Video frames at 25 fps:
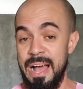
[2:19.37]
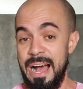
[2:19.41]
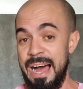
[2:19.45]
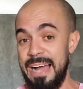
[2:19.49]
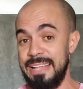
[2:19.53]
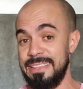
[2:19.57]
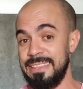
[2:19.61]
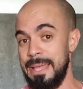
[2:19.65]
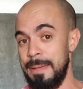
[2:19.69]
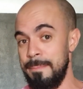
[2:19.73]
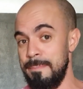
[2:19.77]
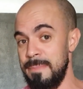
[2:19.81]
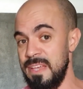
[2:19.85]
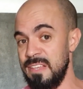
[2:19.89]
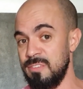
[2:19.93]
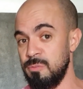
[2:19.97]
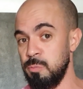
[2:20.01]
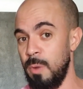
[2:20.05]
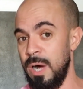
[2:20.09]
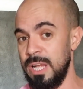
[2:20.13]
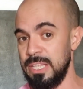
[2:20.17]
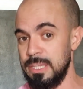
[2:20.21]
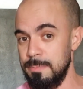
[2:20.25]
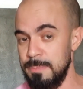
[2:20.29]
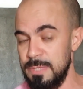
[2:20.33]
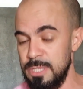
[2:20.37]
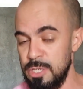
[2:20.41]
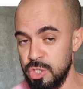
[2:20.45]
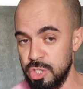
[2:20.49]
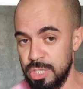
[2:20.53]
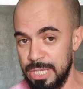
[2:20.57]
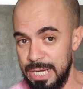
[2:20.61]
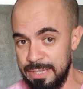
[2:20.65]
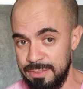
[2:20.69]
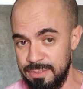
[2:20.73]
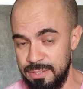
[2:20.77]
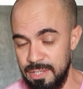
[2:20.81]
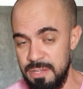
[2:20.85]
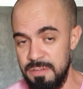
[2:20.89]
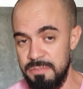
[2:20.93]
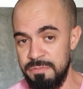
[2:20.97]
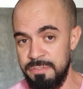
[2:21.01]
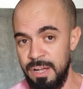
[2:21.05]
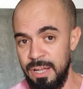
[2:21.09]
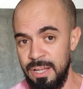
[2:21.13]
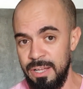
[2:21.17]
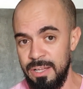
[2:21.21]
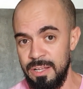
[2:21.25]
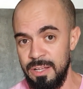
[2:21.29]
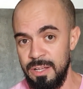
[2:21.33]
até mesmo
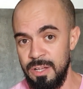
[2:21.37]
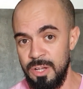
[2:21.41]
administrativa,